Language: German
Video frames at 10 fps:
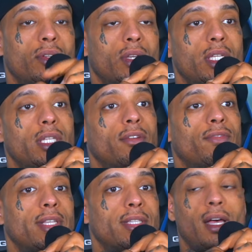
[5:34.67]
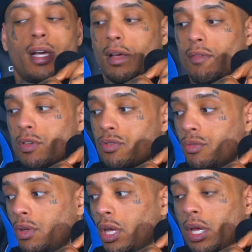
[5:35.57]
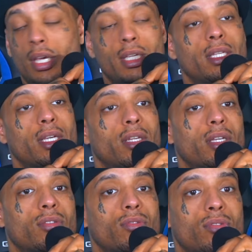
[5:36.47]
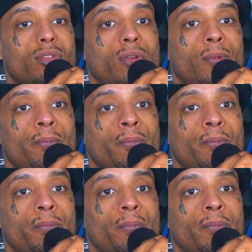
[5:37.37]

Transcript: Richtige Versager, weißt du? Richtige Nix-Nutze.